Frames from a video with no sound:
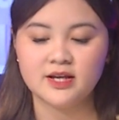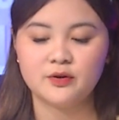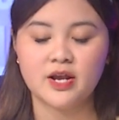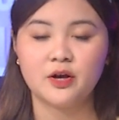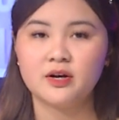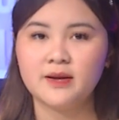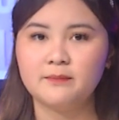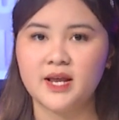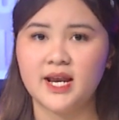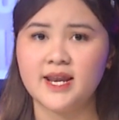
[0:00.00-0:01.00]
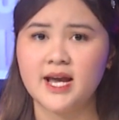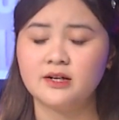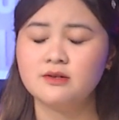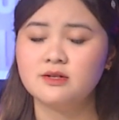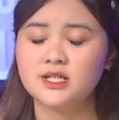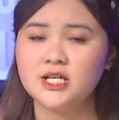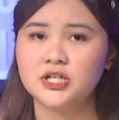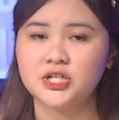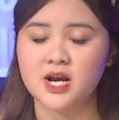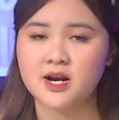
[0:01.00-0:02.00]
thì đoạn clip này đang được chia
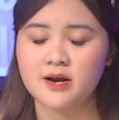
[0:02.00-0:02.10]
sẻ